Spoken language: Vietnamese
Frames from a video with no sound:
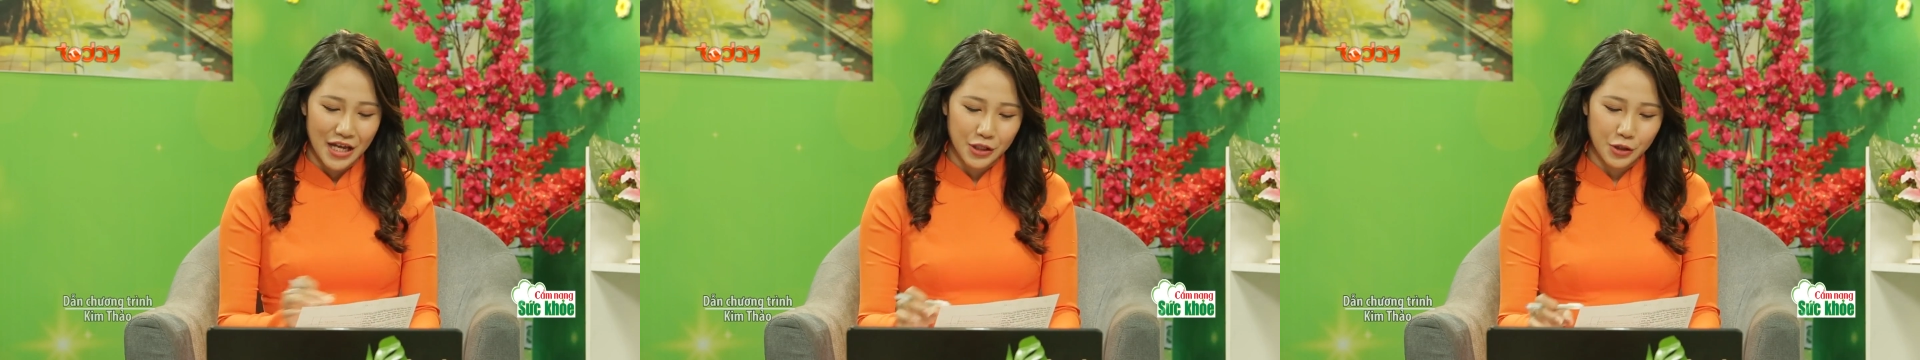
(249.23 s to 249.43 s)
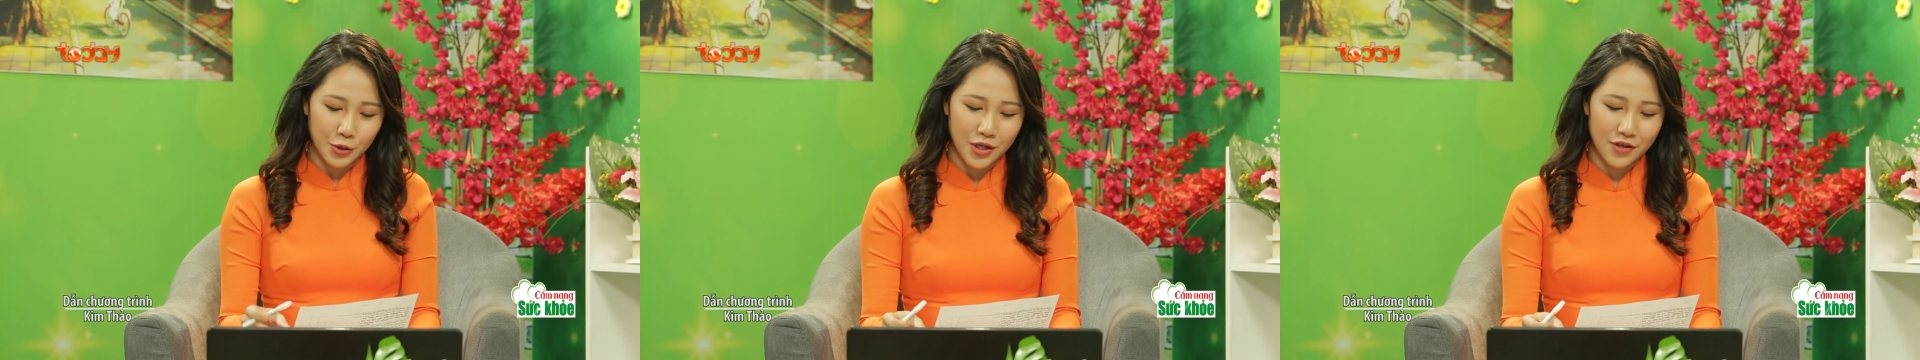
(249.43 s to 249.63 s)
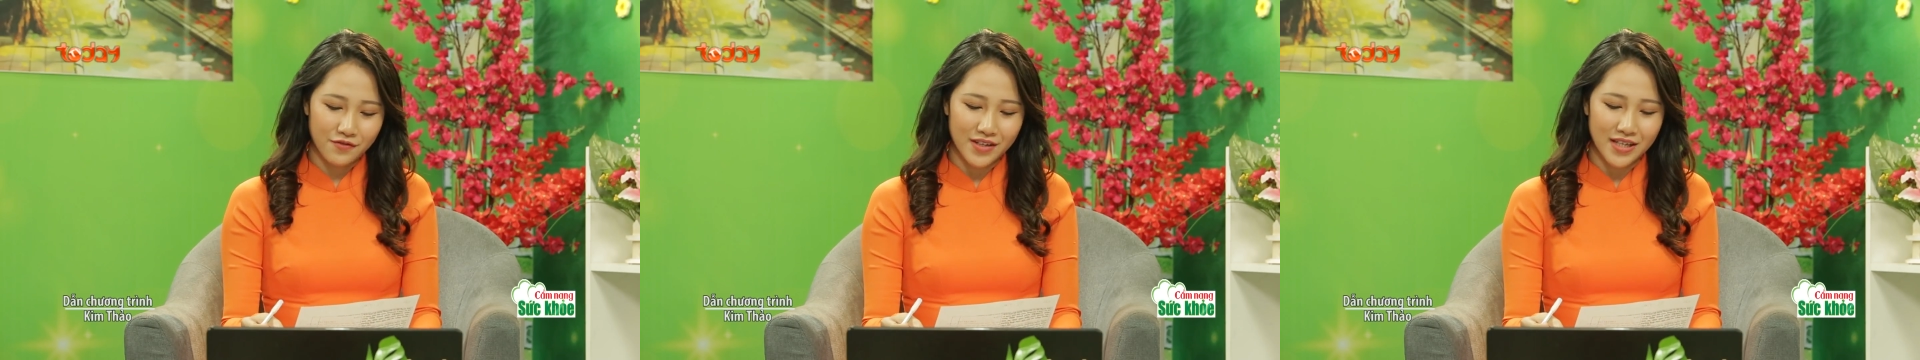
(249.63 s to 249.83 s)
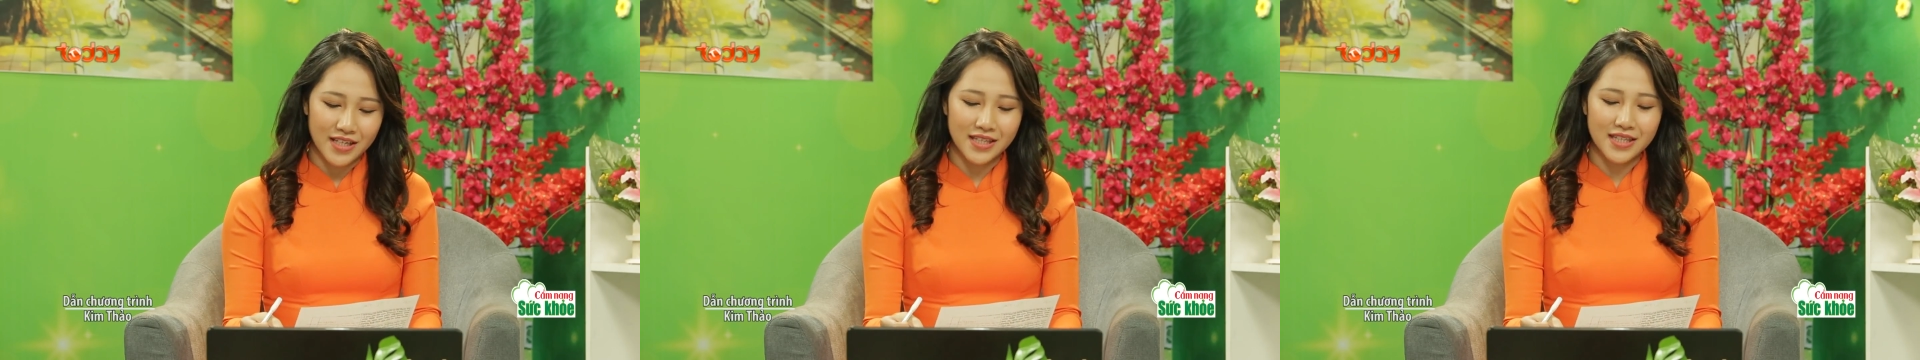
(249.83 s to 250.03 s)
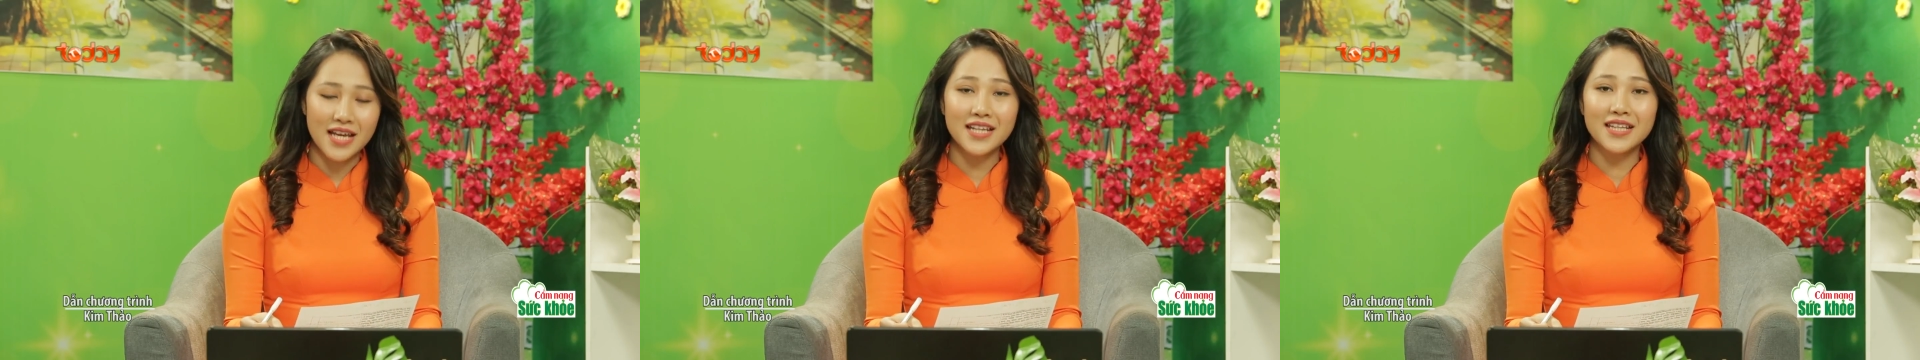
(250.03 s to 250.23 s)
Thưa quý vị,
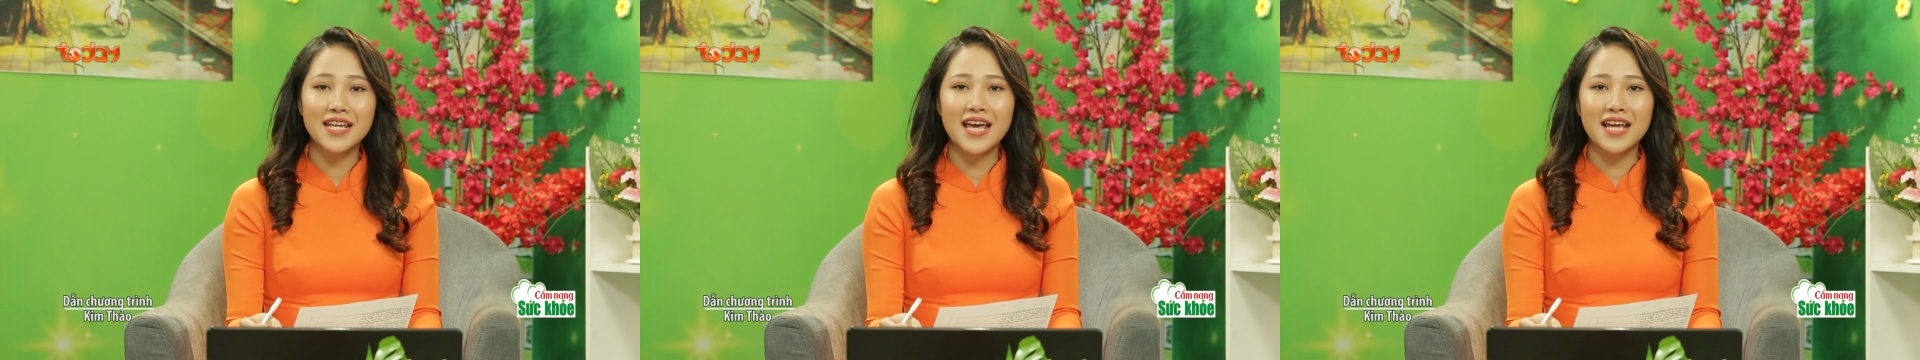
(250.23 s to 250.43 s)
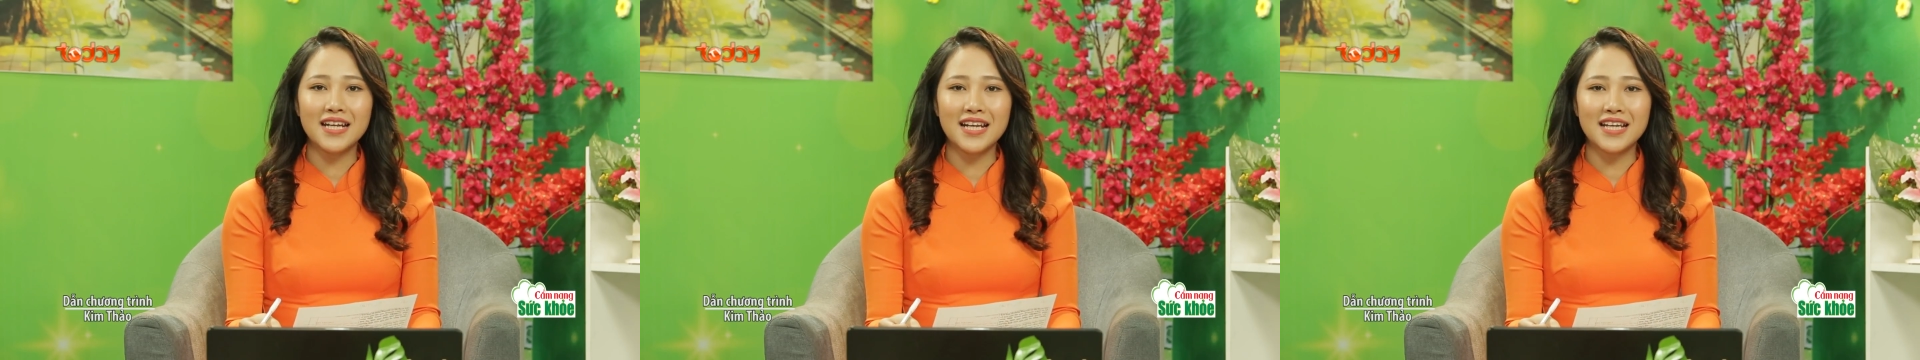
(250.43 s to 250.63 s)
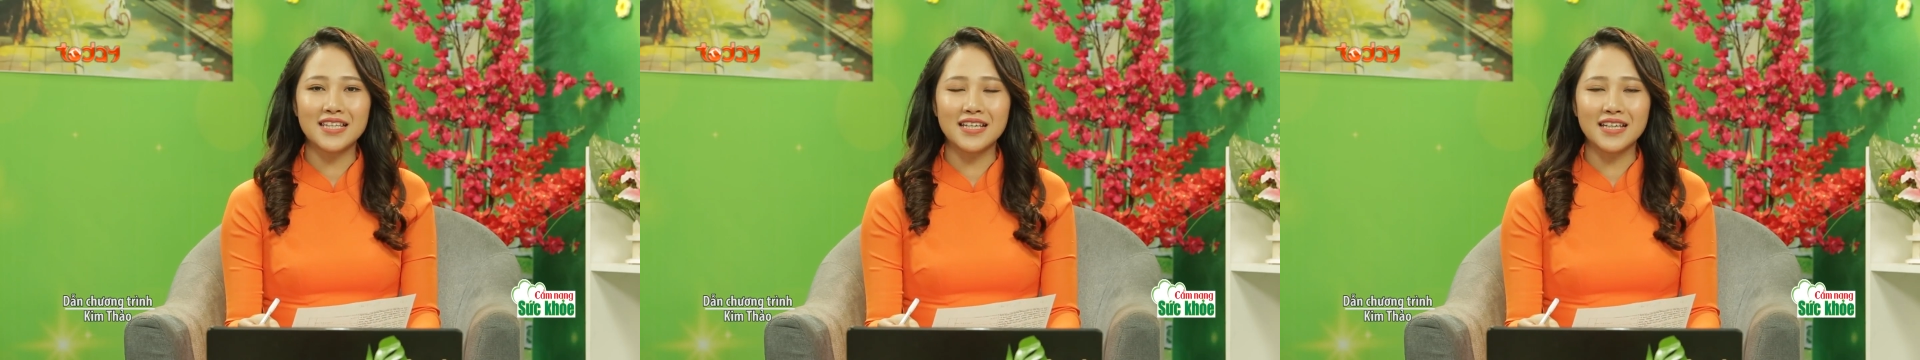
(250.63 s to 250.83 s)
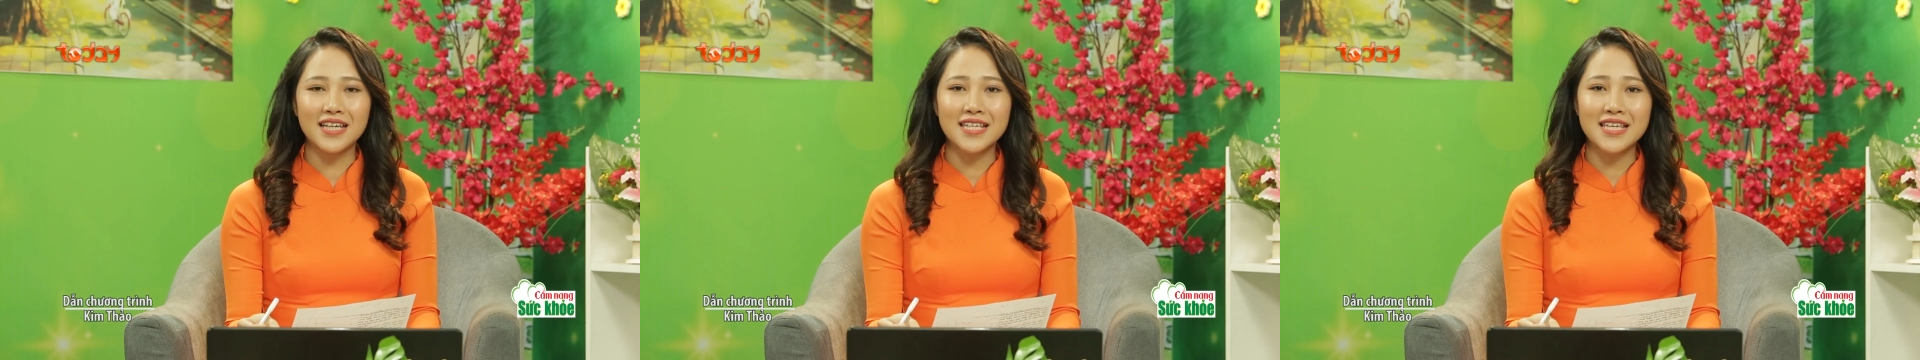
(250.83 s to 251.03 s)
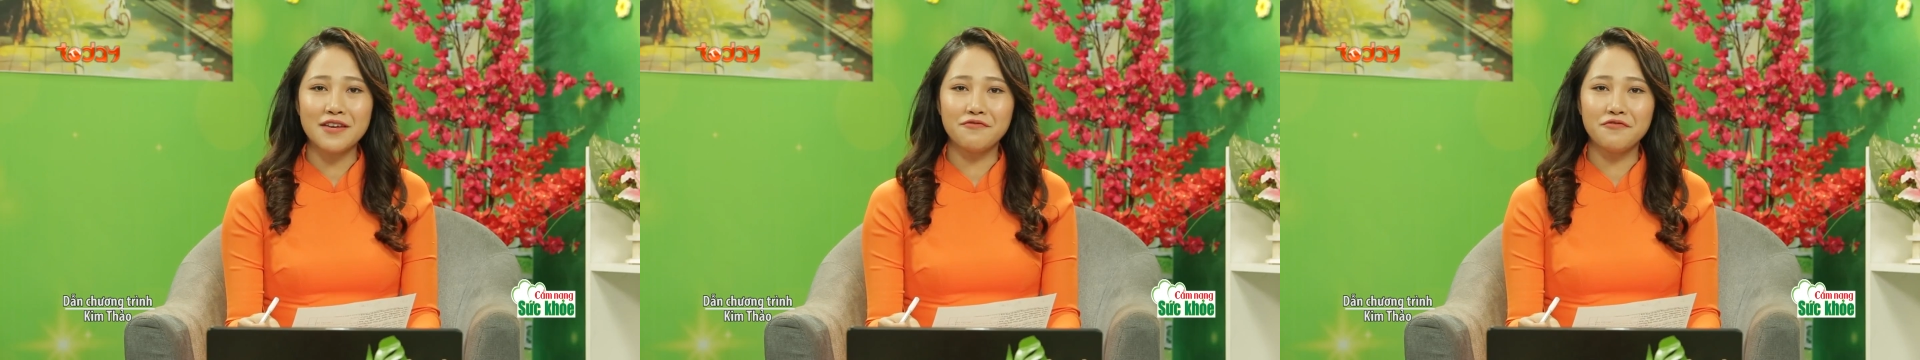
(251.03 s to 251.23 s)
Tết đến là những
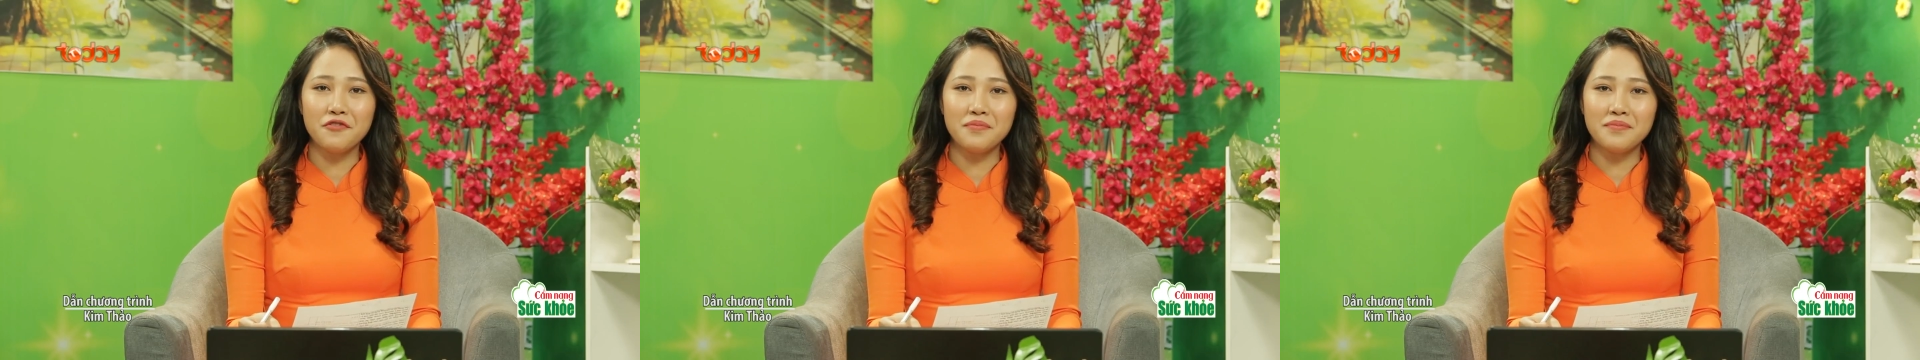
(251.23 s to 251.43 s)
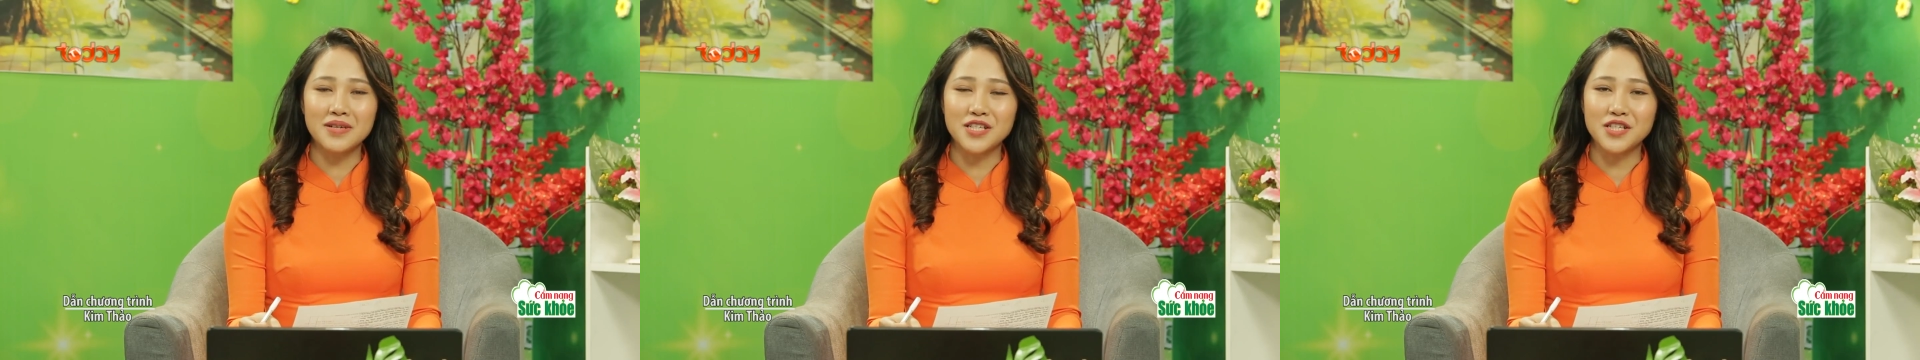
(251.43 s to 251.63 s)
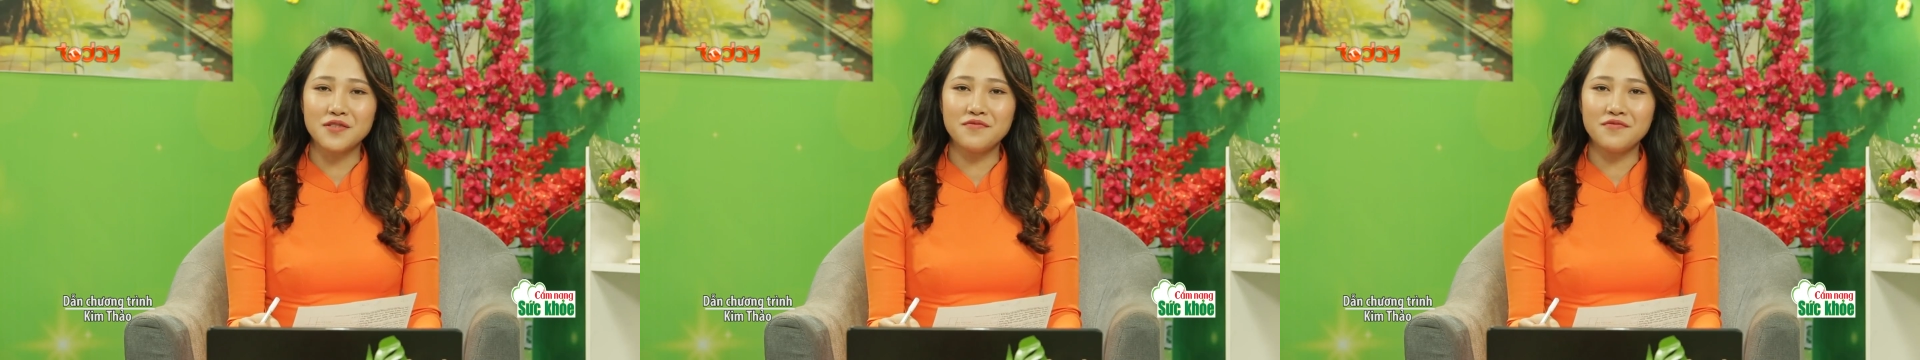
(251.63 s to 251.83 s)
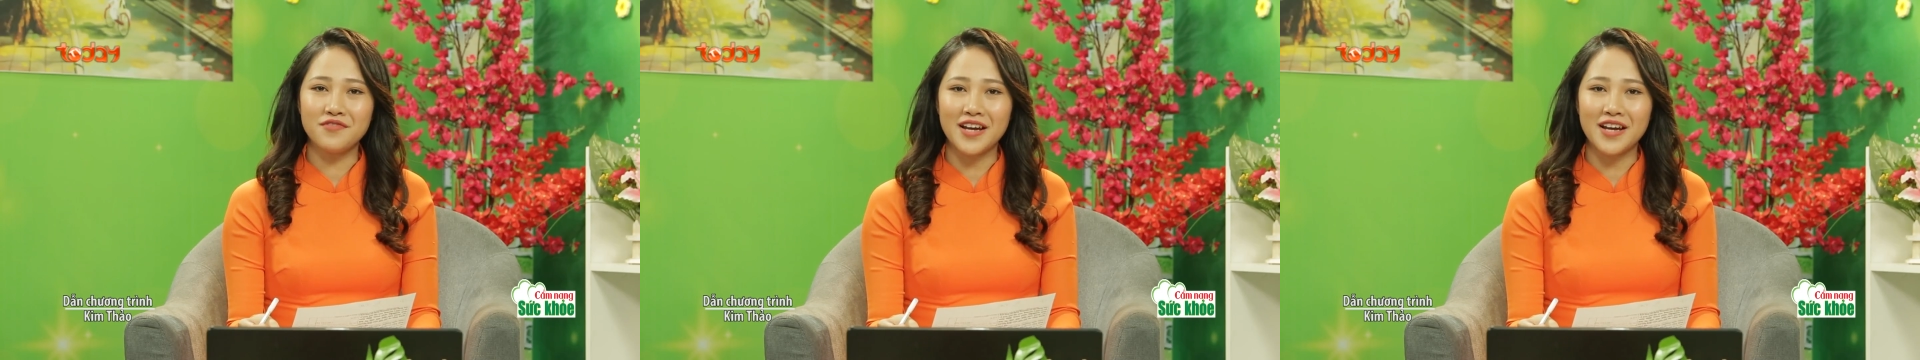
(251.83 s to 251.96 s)
cái giây phút mà sum